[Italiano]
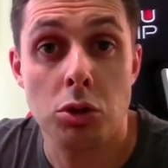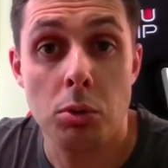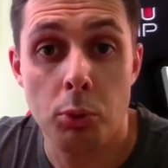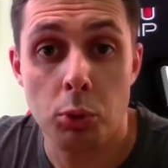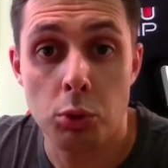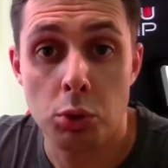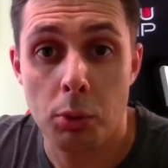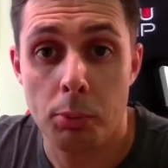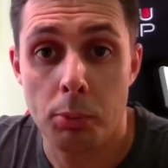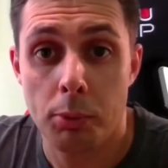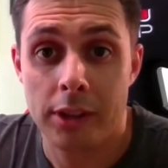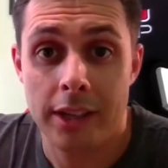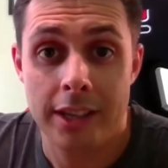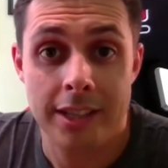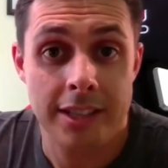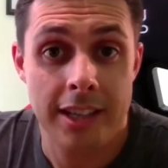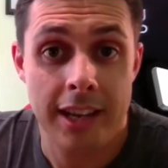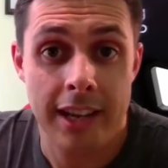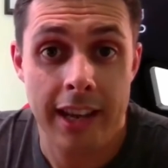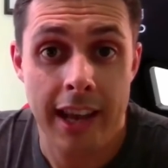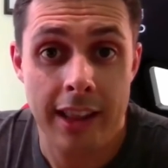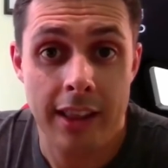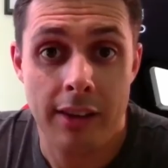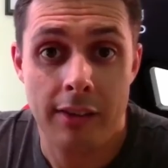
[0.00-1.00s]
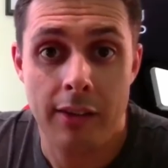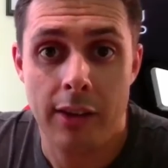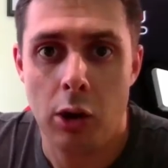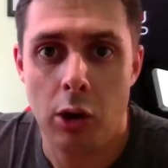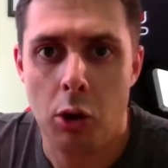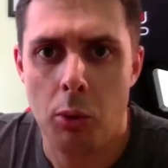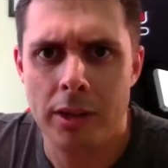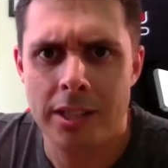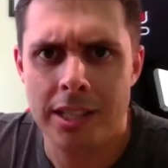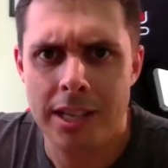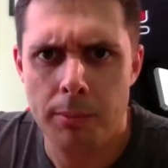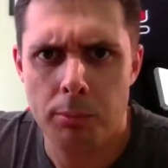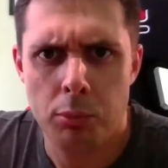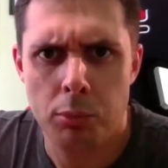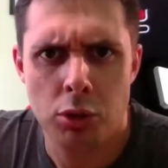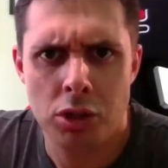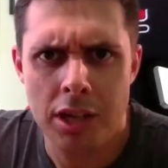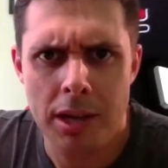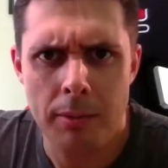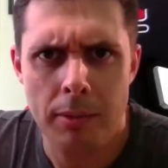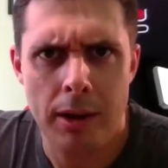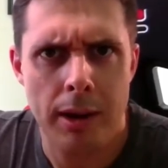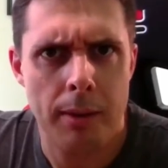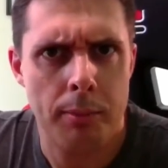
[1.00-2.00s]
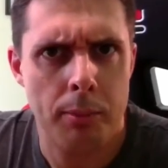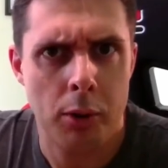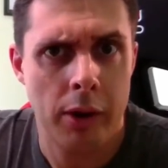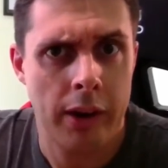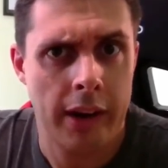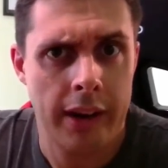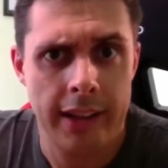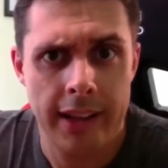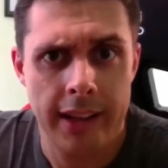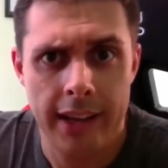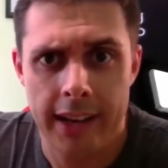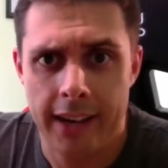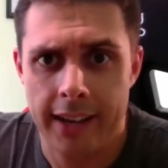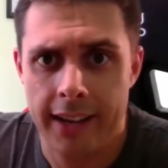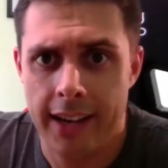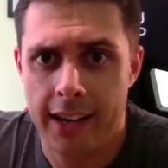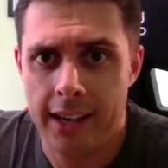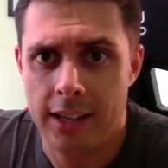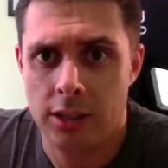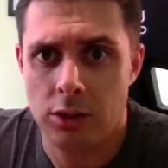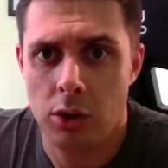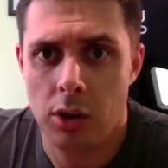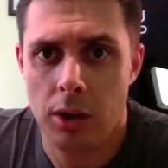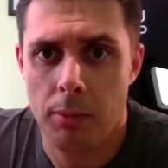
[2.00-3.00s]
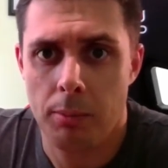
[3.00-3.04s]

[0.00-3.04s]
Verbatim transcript: punto potreste chiedervi come sia possibile progredire nella storia